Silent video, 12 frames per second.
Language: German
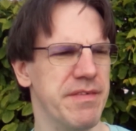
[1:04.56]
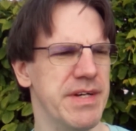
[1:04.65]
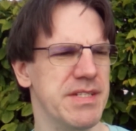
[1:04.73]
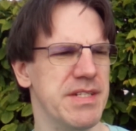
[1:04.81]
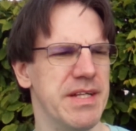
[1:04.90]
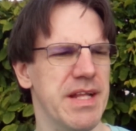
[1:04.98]

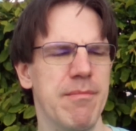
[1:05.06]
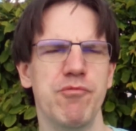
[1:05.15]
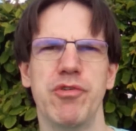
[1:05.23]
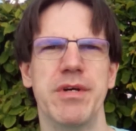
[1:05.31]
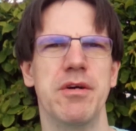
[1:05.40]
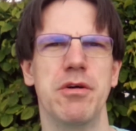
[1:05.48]
quasi ein
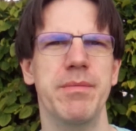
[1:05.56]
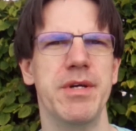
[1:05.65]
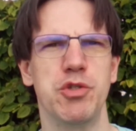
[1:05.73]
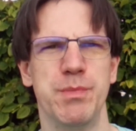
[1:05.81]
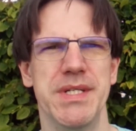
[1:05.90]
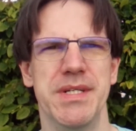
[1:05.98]

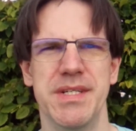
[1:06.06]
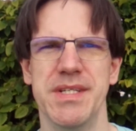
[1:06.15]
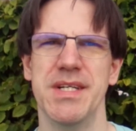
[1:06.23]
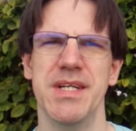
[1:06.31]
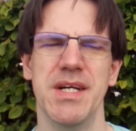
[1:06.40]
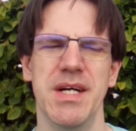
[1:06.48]
Abenteuer-Comic-Spiel.
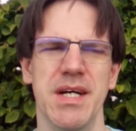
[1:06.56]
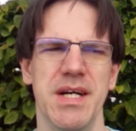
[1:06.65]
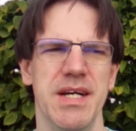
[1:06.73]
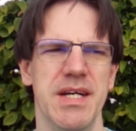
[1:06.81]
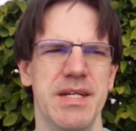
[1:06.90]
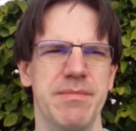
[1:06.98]

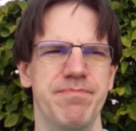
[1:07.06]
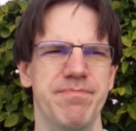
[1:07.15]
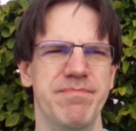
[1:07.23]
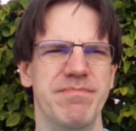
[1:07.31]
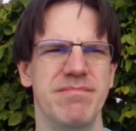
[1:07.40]
Ähm,